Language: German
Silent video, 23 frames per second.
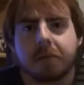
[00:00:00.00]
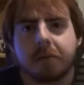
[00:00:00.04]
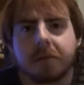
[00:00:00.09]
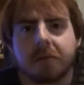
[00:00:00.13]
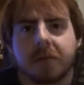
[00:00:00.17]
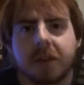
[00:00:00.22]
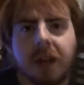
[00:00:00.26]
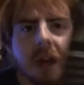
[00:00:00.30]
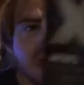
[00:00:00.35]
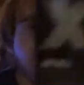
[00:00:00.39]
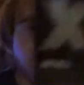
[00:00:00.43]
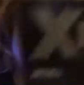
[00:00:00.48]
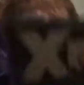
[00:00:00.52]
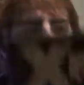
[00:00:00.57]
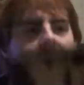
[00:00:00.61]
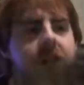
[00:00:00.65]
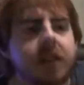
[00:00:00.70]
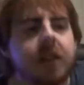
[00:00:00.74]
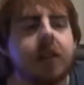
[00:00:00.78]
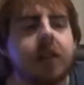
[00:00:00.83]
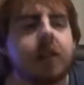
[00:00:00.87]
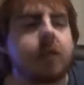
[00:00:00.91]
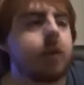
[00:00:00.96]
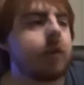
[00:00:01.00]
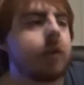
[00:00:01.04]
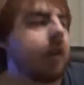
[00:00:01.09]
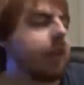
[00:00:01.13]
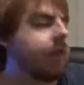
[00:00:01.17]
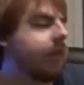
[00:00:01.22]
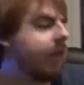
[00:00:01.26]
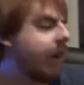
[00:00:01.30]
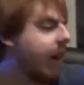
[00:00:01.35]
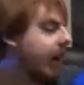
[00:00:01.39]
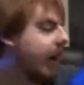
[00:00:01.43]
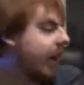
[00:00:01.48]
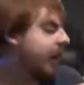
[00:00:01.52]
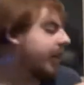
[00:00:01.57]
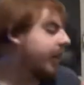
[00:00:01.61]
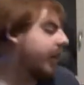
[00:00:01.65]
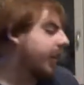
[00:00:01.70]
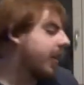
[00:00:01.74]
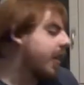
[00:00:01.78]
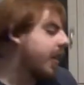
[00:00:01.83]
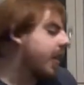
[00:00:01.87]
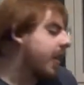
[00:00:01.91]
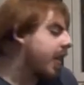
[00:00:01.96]
gehalten ist und dass wir halt
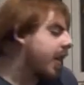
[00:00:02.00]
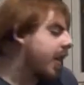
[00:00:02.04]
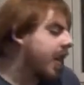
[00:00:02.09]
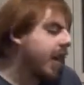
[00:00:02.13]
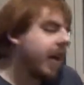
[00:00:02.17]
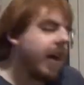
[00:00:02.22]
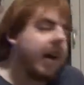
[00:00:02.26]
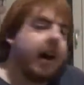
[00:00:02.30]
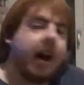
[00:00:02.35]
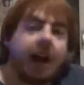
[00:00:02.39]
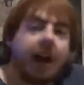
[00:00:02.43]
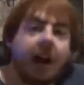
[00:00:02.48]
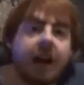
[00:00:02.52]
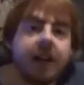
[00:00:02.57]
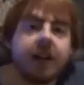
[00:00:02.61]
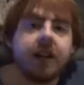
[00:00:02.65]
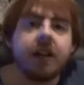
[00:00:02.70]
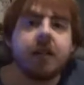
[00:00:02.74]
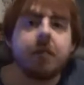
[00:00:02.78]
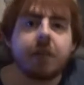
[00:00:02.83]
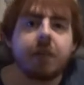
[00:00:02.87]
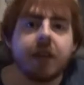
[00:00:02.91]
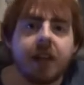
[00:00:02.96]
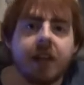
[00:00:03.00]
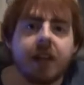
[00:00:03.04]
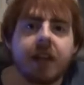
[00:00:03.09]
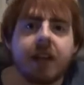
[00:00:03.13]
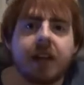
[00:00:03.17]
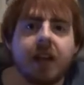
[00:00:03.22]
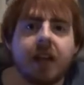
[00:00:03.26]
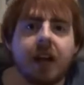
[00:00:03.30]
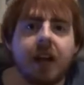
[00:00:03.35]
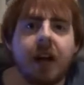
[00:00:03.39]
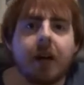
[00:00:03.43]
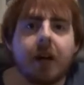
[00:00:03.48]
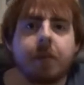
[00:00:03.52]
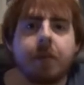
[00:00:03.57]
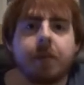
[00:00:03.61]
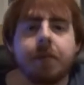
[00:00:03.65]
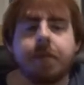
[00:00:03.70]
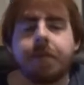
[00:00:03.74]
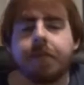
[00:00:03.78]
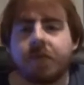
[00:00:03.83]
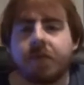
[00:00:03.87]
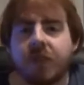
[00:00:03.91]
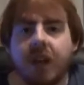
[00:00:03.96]
einen Bericht haben,
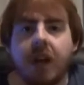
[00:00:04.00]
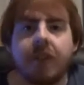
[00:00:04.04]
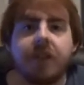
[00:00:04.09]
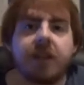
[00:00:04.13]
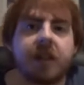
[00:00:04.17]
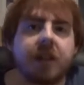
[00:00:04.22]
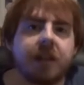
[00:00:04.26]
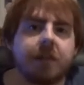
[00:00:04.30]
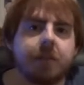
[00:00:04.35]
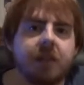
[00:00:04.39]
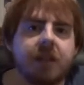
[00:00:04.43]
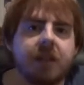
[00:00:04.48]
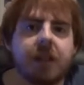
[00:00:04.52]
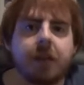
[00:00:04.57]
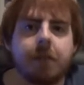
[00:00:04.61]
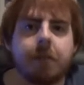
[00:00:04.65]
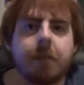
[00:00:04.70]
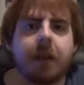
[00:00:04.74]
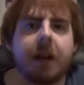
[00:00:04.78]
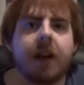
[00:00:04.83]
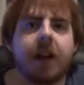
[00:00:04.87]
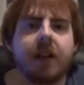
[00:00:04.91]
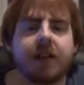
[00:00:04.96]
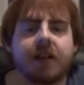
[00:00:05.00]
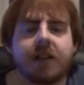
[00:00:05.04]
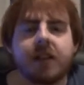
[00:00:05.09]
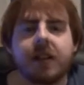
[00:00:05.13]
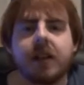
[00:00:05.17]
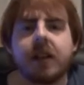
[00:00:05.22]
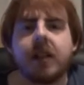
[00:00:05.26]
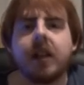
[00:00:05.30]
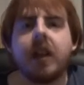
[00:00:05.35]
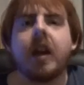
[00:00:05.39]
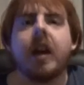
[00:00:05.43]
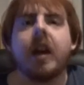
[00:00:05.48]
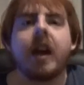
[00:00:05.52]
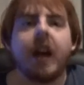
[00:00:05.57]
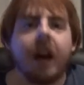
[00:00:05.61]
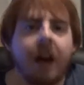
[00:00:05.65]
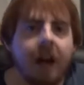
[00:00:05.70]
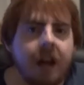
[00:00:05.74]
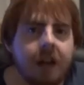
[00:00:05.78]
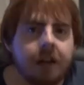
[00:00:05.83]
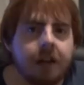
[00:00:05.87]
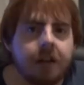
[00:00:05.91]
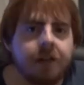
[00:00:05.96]
ja, wie das mit dem Magazin
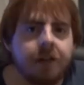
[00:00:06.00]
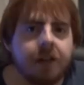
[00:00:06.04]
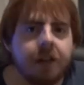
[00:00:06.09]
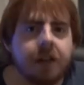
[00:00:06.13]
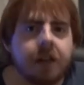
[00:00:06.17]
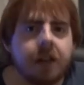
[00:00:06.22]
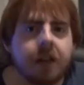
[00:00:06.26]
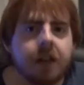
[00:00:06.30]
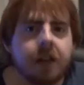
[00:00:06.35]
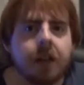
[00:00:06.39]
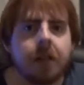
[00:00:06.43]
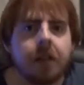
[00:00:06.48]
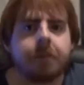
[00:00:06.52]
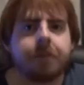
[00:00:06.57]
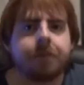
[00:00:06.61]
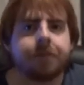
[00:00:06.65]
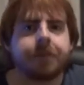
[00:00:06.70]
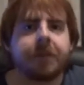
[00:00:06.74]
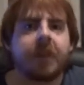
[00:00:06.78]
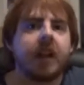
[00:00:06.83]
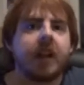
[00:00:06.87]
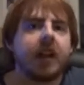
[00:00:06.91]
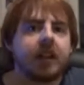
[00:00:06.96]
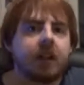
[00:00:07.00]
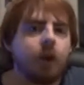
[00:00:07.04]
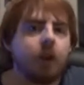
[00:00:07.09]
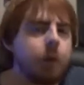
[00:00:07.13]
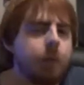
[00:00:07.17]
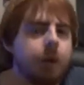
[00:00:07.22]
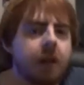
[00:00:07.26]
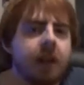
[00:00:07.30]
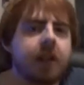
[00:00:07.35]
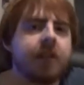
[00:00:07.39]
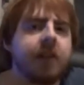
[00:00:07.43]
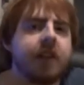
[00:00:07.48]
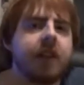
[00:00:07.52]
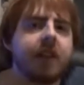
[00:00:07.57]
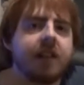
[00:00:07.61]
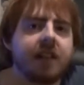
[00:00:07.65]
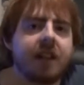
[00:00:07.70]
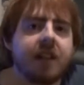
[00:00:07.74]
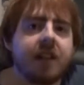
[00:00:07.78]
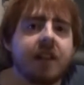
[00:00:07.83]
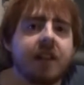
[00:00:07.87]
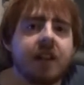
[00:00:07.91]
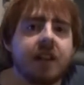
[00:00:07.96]
anfing, der übrigens wirklich
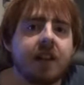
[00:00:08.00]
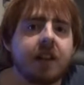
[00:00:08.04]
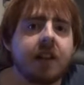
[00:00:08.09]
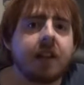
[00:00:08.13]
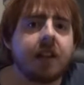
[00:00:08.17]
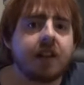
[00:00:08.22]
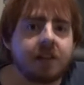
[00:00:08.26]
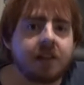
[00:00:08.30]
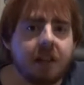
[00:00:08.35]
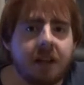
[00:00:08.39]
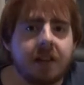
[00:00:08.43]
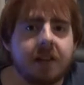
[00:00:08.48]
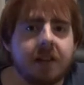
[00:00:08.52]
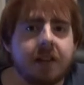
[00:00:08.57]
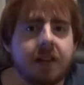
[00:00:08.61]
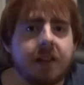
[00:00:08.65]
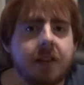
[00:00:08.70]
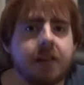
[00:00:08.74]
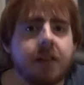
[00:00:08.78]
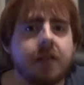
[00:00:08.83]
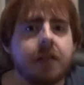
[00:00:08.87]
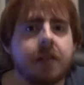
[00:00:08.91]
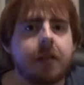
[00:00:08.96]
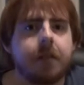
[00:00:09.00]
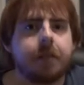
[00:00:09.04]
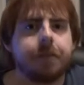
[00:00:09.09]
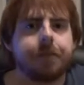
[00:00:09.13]
sehr, sehr interessant ist.